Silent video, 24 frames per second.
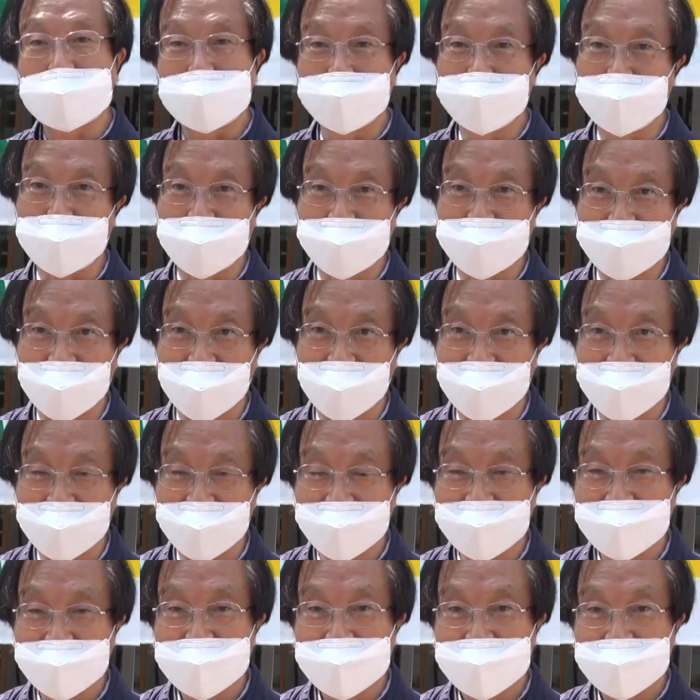됐으면 좋겠다.
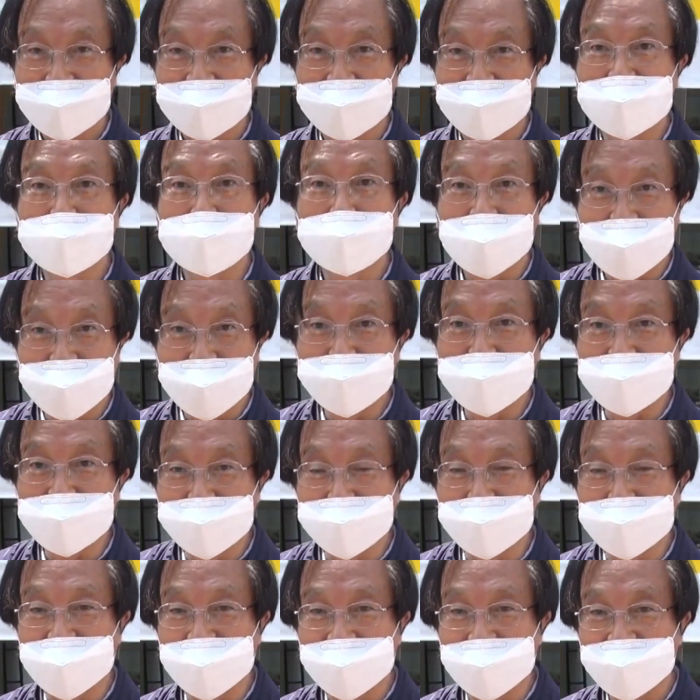그런 바람이
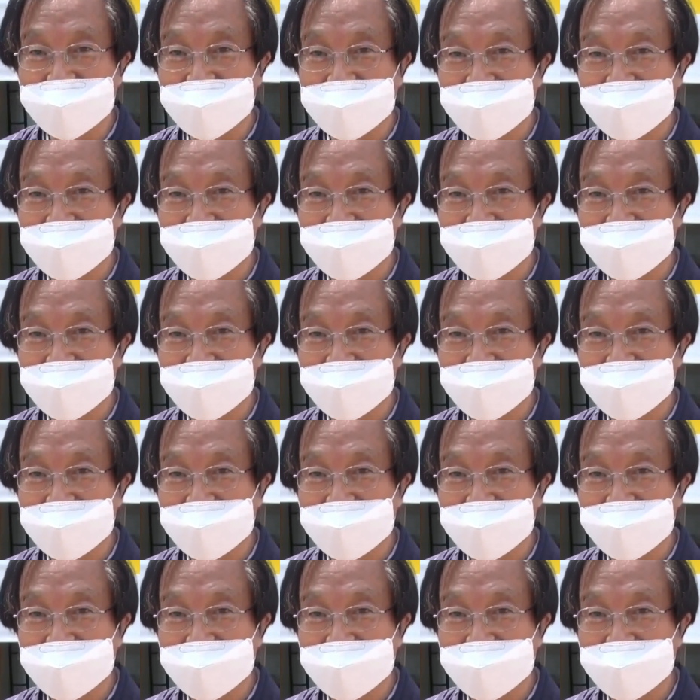있습니다.